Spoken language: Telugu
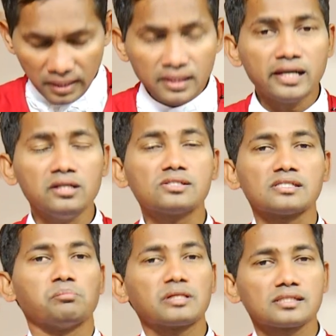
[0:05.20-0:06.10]
పన్నెండు
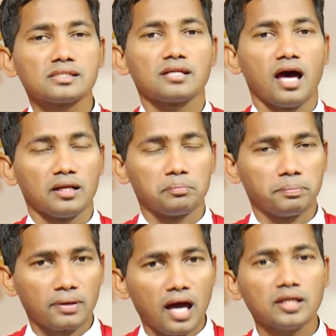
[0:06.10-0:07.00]
సంవత్సరాల
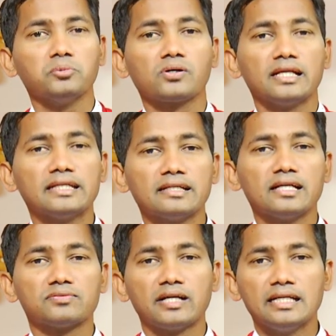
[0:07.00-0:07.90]
ప్రాయము
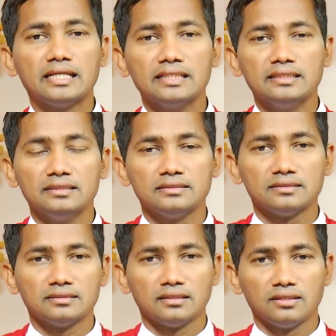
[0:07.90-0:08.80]
కలిగినటువంటి
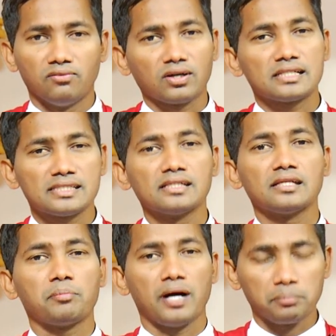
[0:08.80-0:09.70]
ఒక
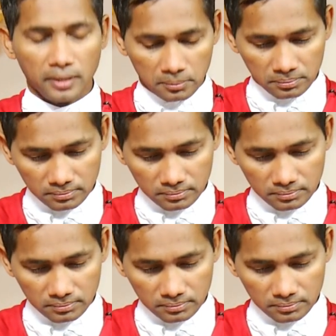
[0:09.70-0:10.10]
చిన్న పాప